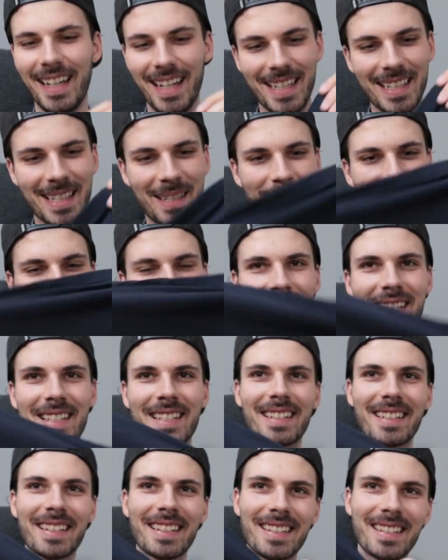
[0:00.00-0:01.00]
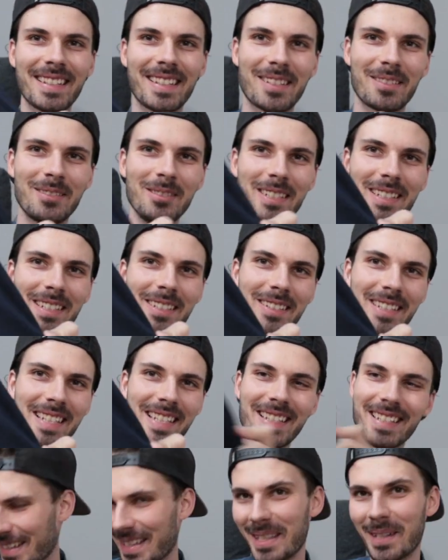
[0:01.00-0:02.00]
Ey, ich finde, es sieht richtig gut
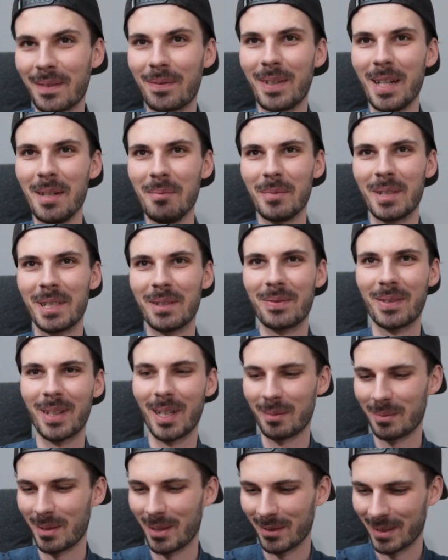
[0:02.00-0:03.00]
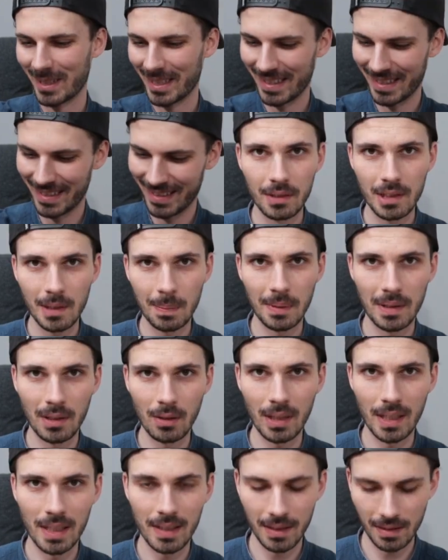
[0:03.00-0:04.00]
aus. Jetzt gefällt mir die Farbe sogar. Und ich bin
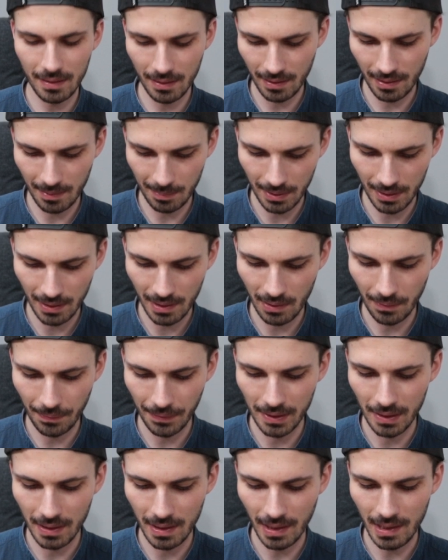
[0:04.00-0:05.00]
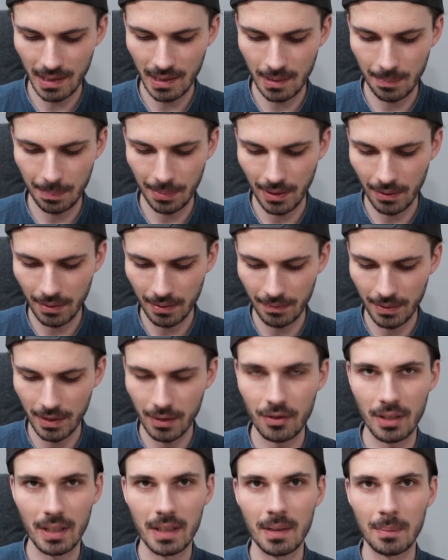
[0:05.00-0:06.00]
auch erleichtert, dass man nicht so viele Tests braucht, weil
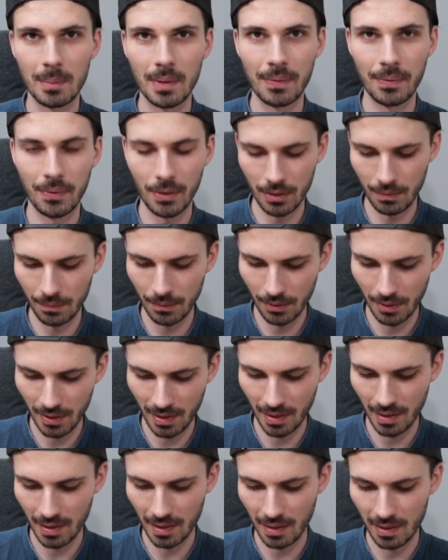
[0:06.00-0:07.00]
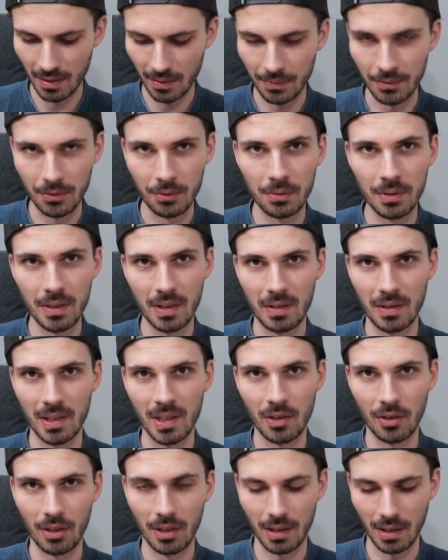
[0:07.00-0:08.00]
stell dir mal vor, du würdest das jetzt auf ein gutes
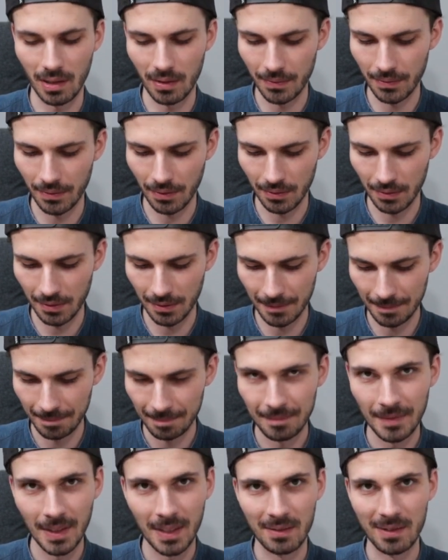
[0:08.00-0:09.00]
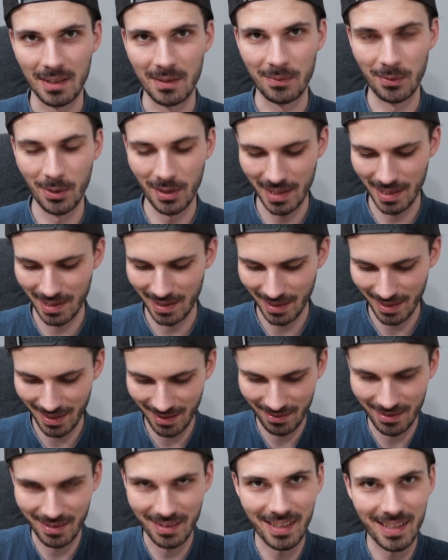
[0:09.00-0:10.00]
T-Shirt draufdrucken und dann wird's nichts
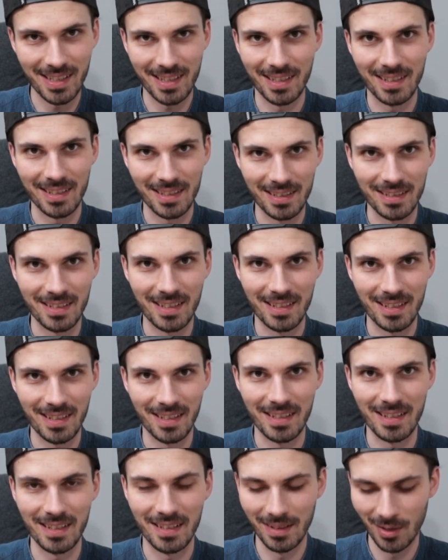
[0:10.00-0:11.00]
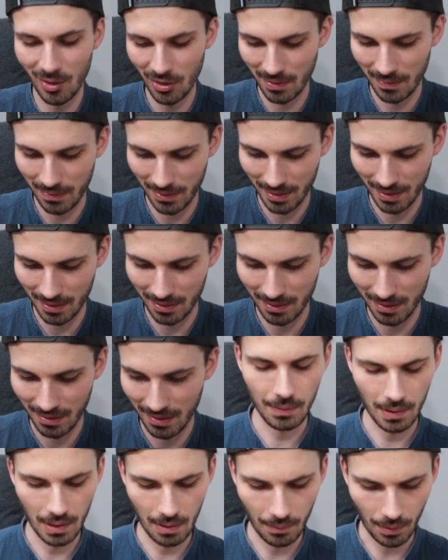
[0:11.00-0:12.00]
und dann hast du ja dann das ganze T-Shirt versaut.
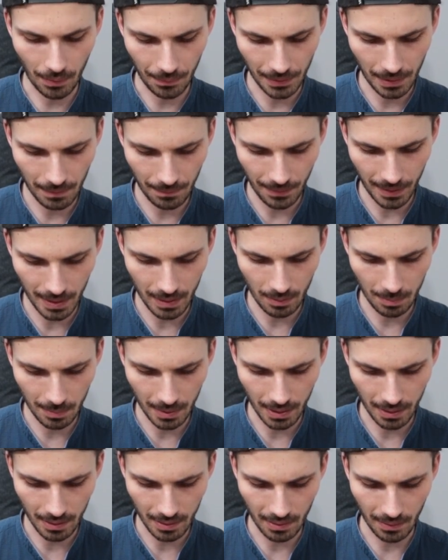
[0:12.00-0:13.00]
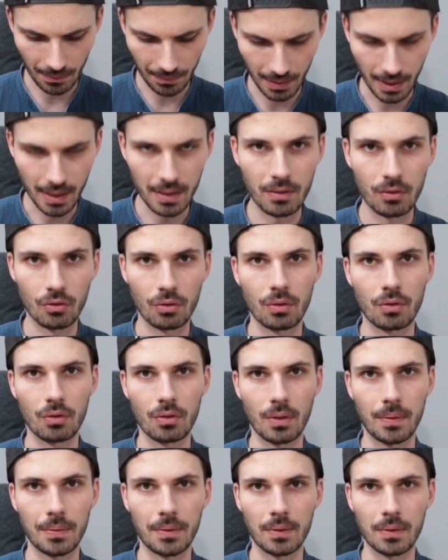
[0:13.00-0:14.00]
Ich werde aber auf jeden Fall immer erst auf ein altes Stück
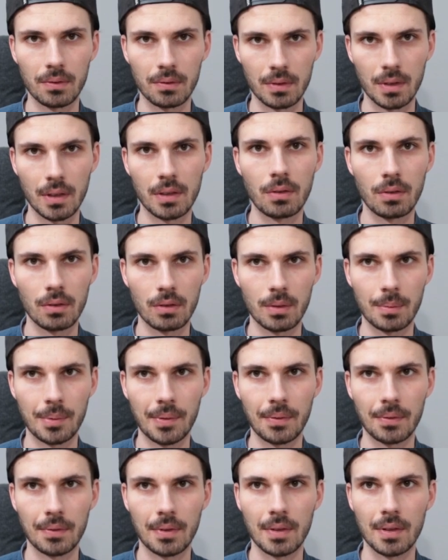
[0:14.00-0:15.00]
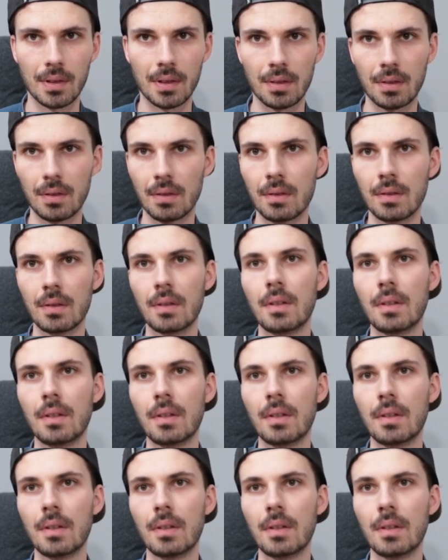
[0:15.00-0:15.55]
Stoff drucken und dann gucken, ob es funktioniert.